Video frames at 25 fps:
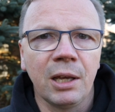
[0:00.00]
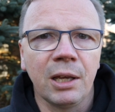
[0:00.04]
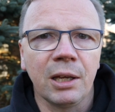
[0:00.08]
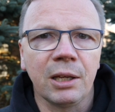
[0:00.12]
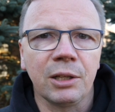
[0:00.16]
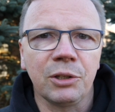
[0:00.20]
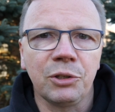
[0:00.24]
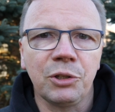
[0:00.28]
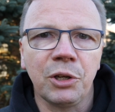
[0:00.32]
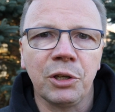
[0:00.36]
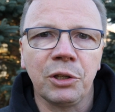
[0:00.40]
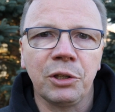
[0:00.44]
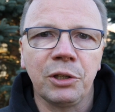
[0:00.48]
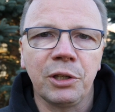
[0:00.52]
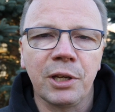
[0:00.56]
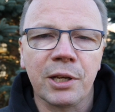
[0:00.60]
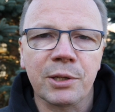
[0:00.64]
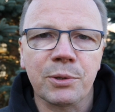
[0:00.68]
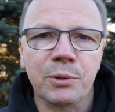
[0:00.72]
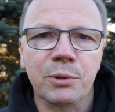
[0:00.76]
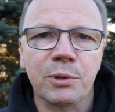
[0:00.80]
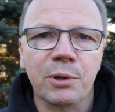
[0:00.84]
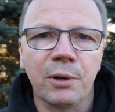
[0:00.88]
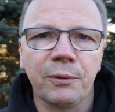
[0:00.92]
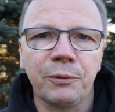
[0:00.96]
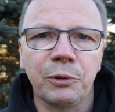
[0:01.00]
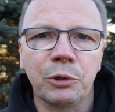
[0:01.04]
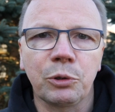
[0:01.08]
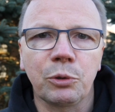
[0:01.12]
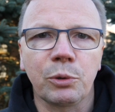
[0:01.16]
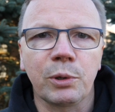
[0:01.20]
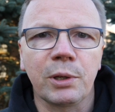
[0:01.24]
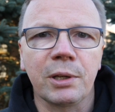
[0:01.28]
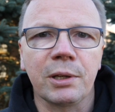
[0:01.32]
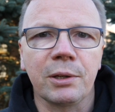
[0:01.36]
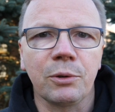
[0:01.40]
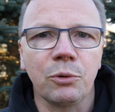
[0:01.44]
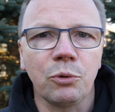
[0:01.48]
Dzięki Jezusowi,
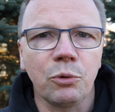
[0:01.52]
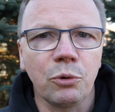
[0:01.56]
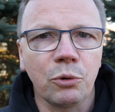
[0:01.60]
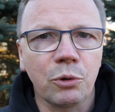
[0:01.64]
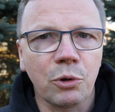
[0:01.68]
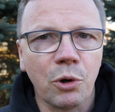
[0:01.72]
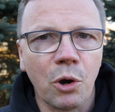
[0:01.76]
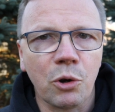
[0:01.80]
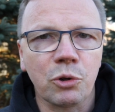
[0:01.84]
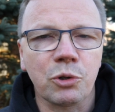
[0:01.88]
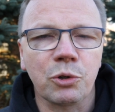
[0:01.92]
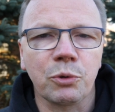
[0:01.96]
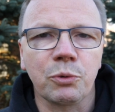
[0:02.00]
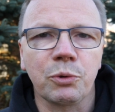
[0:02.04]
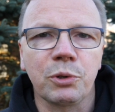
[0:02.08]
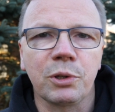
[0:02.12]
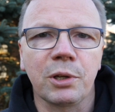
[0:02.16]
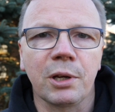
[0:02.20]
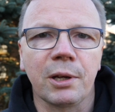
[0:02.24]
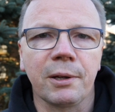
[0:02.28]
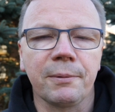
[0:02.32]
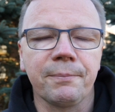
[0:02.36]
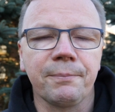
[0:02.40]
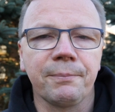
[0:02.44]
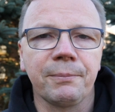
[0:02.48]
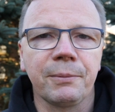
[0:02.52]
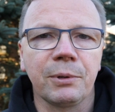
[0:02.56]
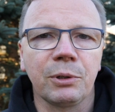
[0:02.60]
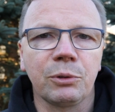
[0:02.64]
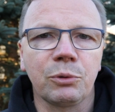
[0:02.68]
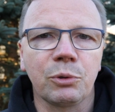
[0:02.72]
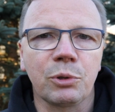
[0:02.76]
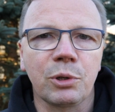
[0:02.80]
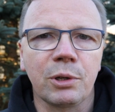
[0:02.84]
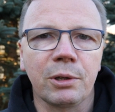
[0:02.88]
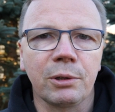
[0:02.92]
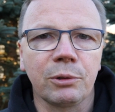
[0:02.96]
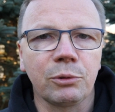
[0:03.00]
który ukorzył się,
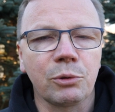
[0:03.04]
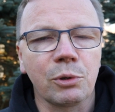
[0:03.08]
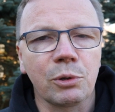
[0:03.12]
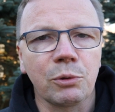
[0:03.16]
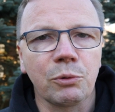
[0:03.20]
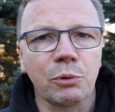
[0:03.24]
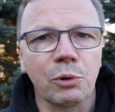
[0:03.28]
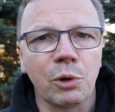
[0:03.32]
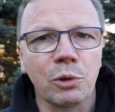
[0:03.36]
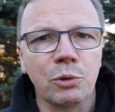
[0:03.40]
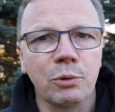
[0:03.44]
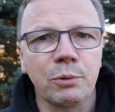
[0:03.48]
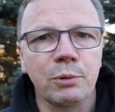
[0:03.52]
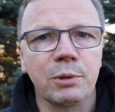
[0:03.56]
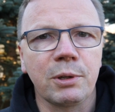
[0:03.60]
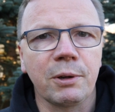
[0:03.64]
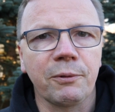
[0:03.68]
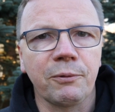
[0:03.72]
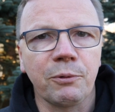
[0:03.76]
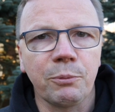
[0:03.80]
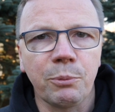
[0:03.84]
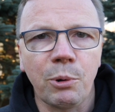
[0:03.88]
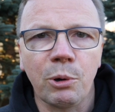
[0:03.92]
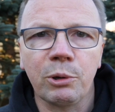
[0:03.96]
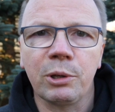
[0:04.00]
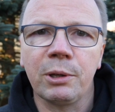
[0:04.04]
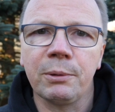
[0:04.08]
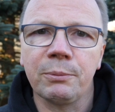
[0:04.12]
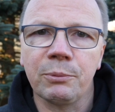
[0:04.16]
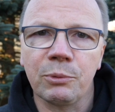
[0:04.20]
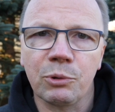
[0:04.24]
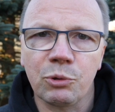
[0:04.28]
który, który urodził się w ubogim